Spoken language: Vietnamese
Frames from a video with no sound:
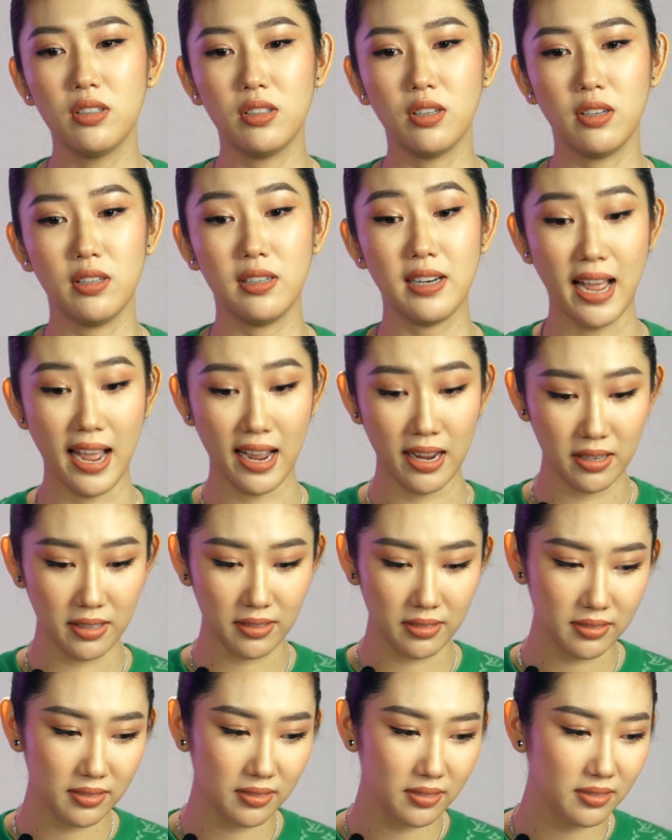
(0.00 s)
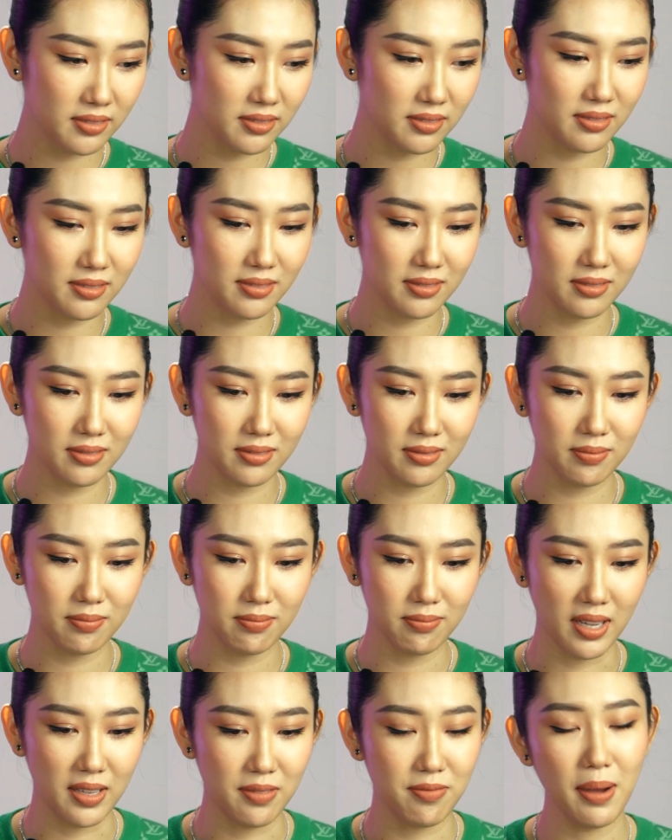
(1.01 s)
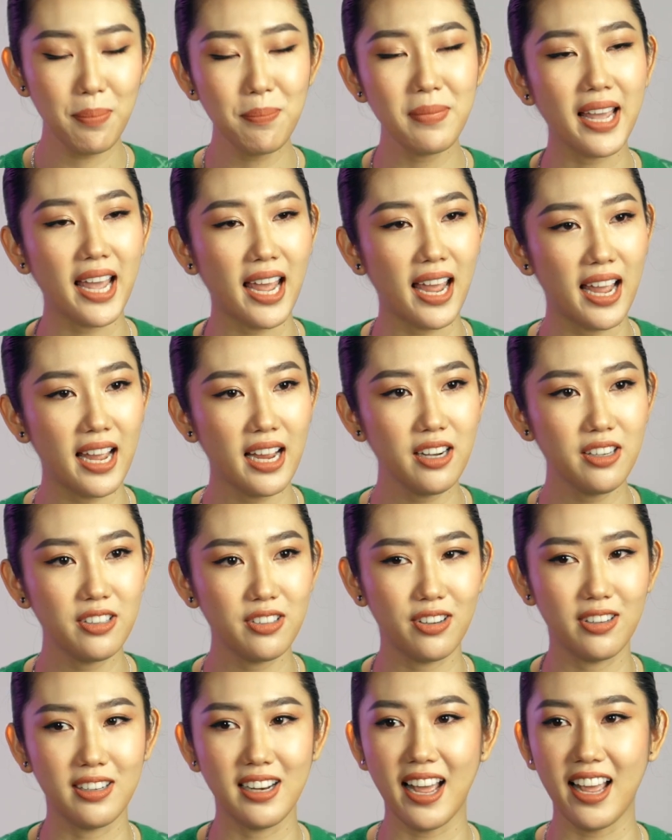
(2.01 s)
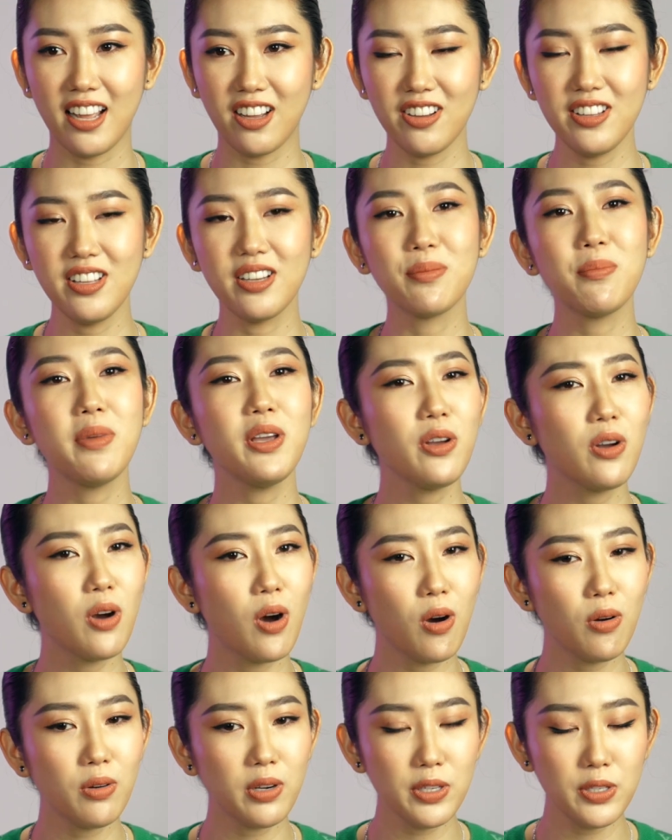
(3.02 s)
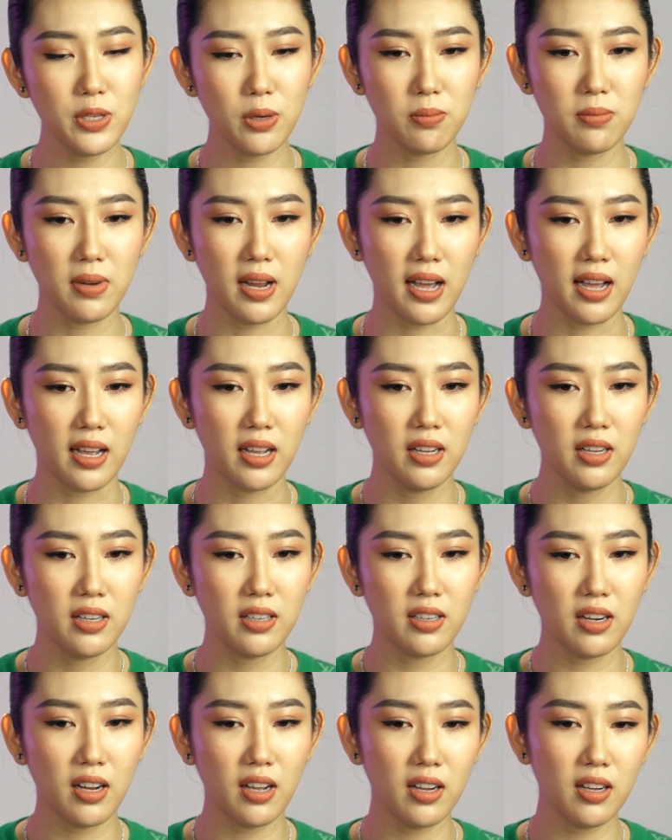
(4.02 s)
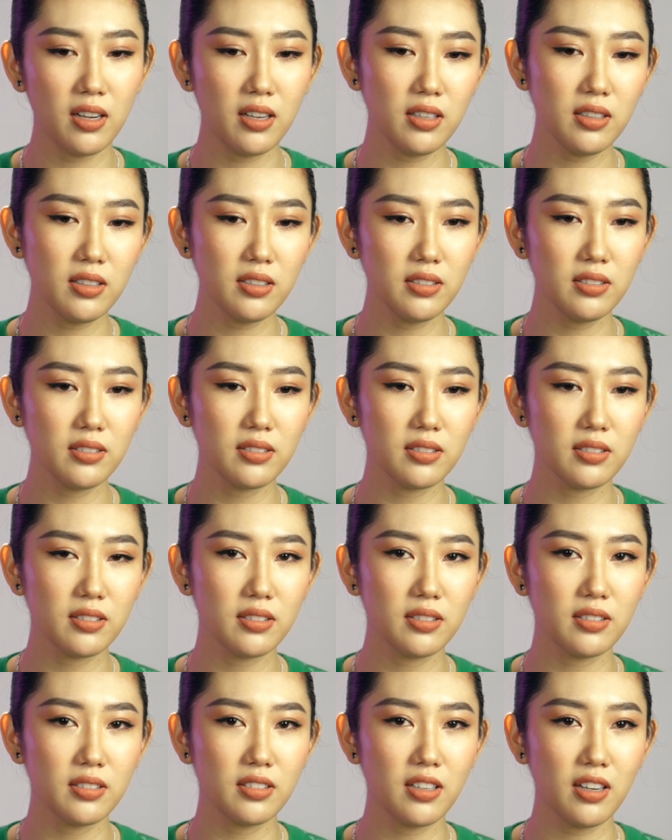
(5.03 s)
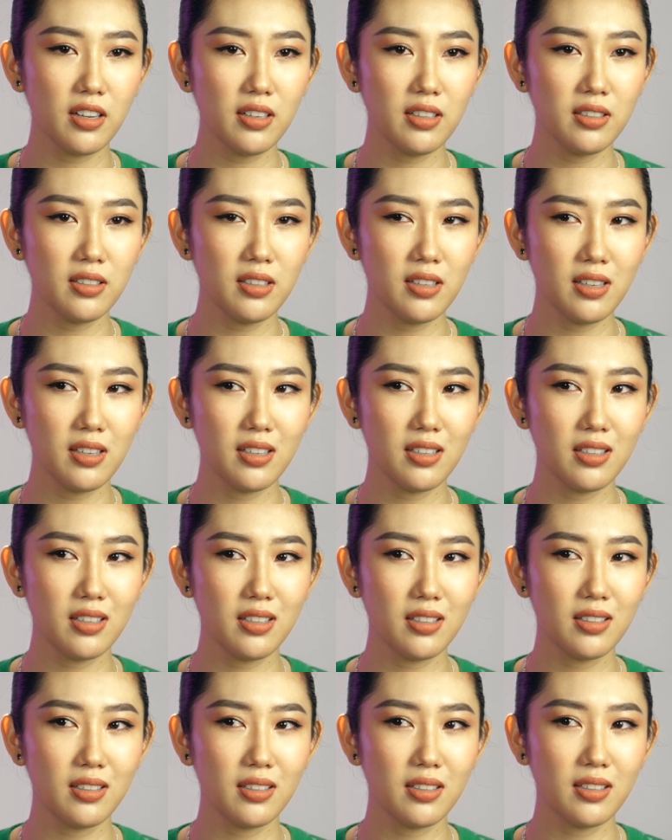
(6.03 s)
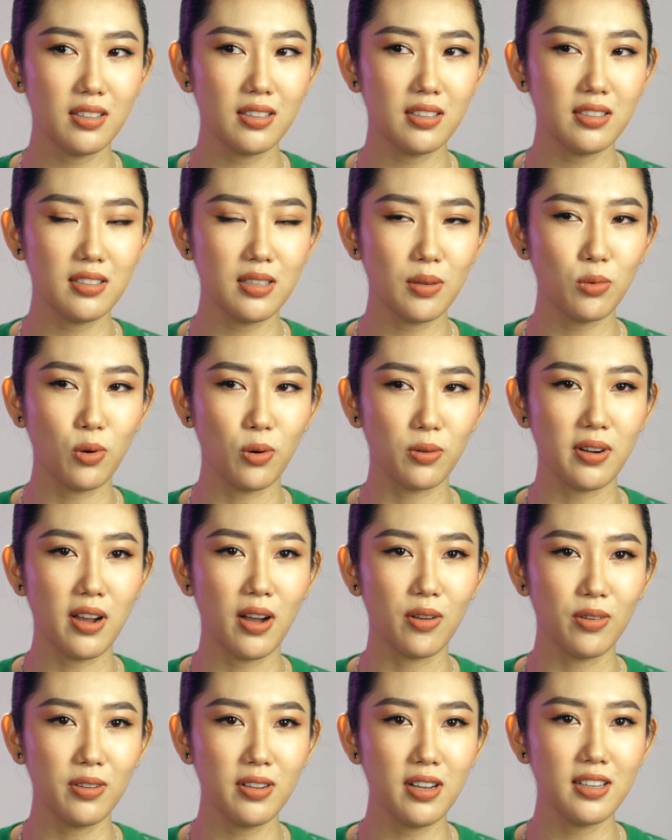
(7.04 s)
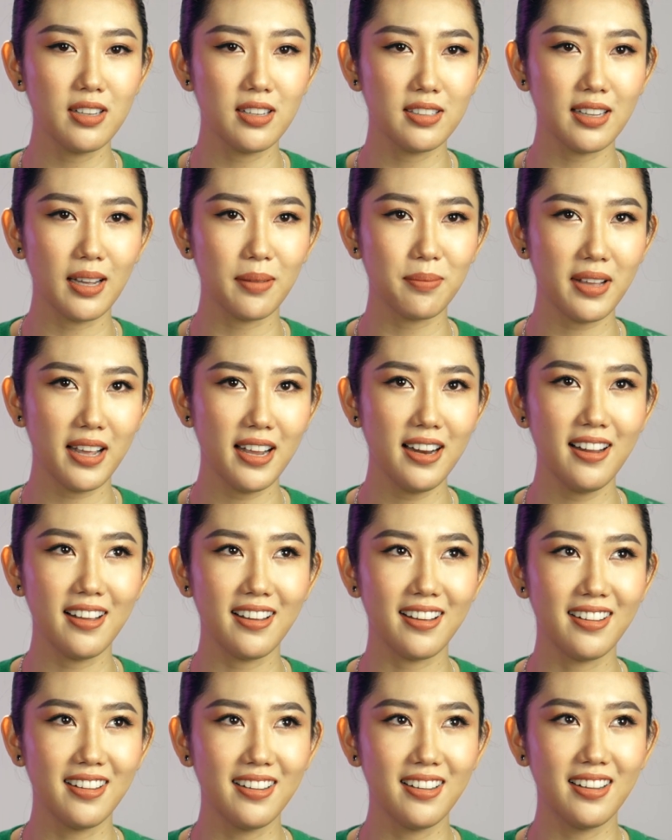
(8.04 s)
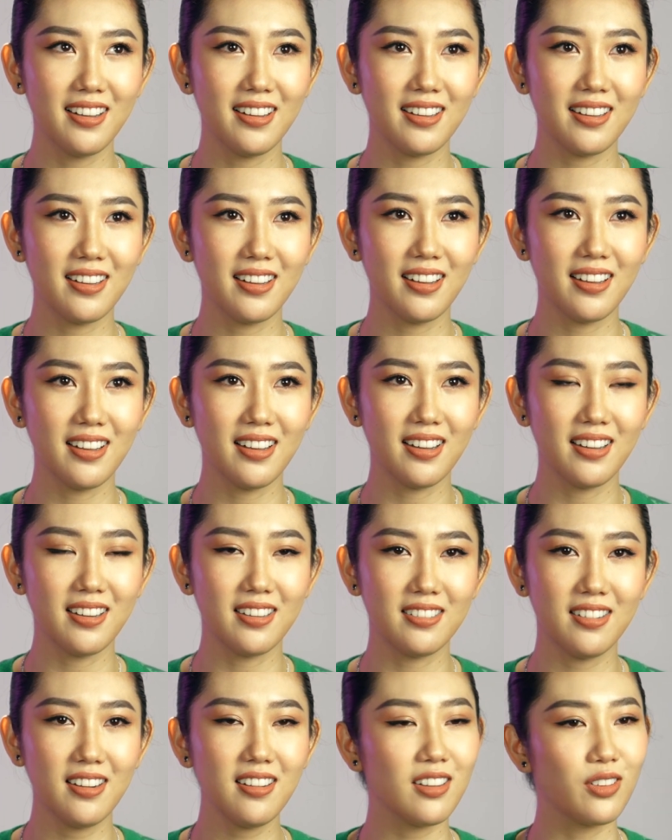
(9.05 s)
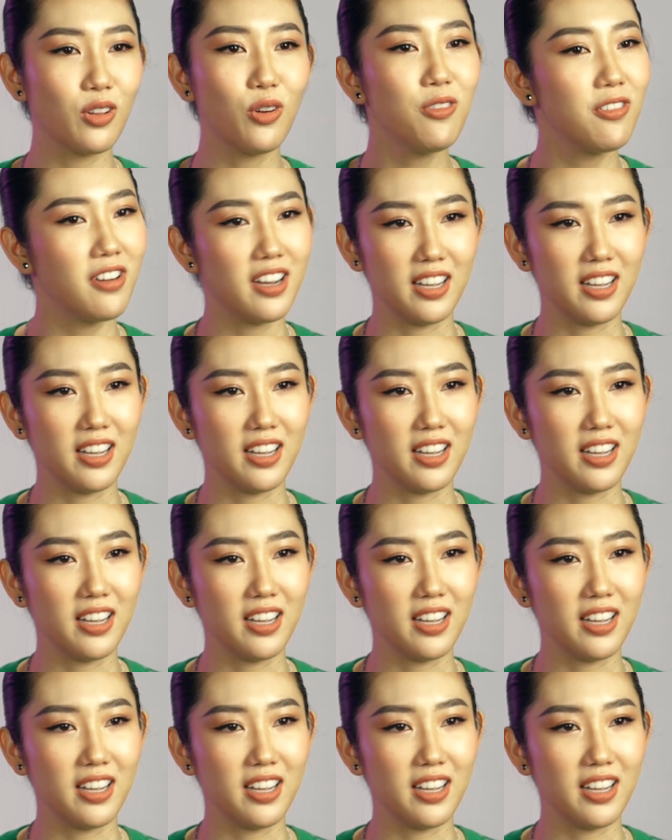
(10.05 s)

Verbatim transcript: rồi lại bị vấp ngã rồi lại có những biến cố nói chung là nó nó trong cuộc đời của ngân ngân cảm thấy là rất là thú